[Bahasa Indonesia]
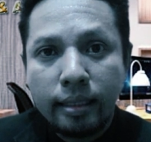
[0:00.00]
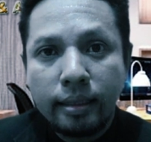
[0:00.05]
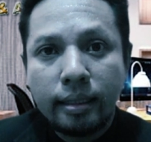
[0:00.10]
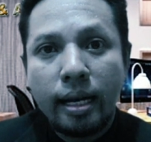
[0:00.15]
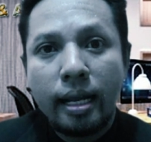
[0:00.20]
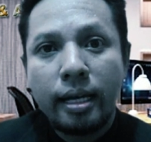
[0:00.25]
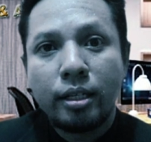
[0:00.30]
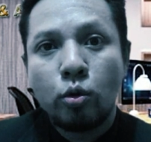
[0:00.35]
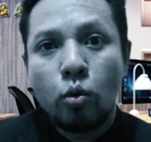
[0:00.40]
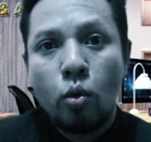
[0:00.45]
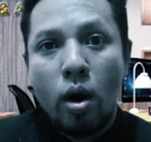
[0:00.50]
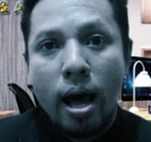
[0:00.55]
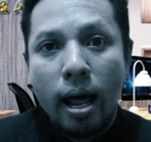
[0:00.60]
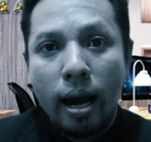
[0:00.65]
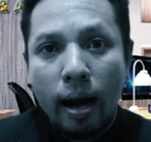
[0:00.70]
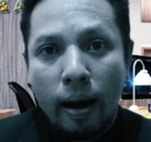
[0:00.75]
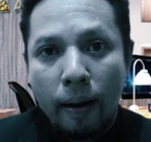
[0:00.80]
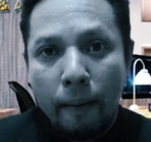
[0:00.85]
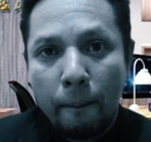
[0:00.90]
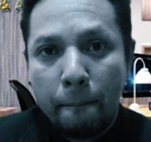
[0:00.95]

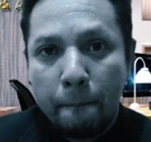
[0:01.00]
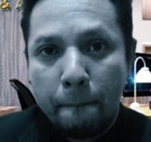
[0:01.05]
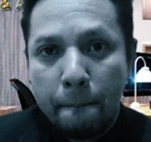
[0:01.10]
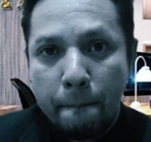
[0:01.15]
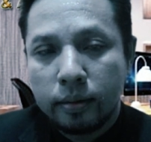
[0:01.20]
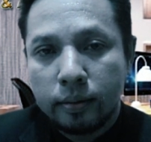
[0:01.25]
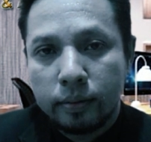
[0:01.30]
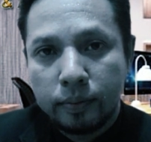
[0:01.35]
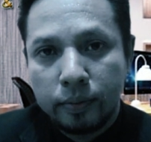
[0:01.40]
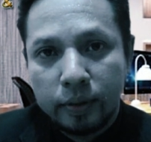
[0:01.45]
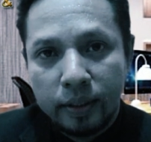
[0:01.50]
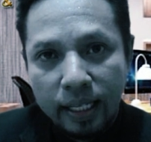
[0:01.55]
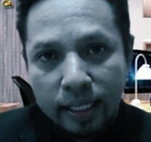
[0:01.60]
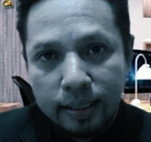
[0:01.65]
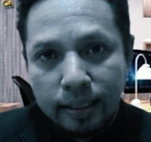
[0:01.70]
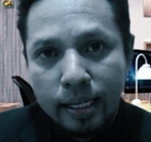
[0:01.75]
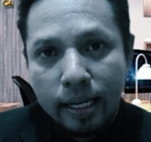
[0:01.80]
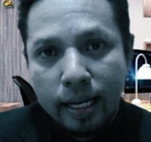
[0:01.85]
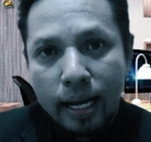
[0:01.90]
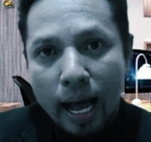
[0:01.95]
Intelektual
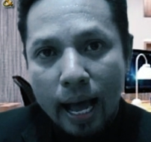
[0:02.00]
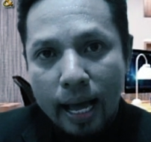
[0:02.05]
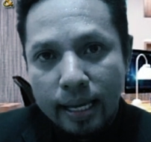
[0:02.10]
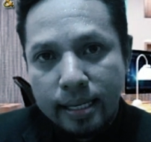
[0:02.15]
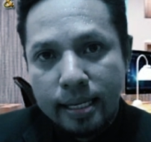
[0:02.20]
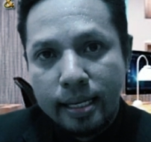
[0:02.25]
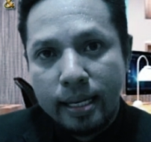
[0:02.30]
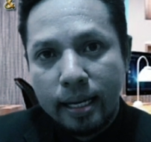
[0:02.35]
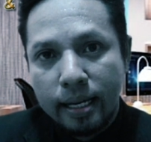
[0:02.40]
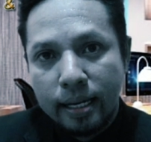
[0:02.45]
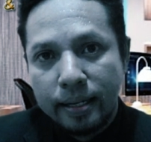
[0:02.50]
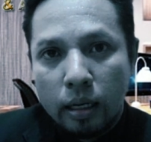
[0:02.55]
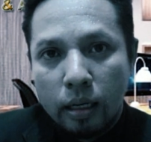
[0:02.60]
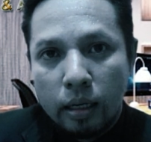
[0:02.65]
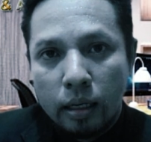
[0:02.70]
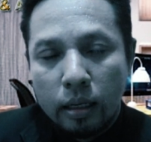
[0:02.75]
DJKI ya.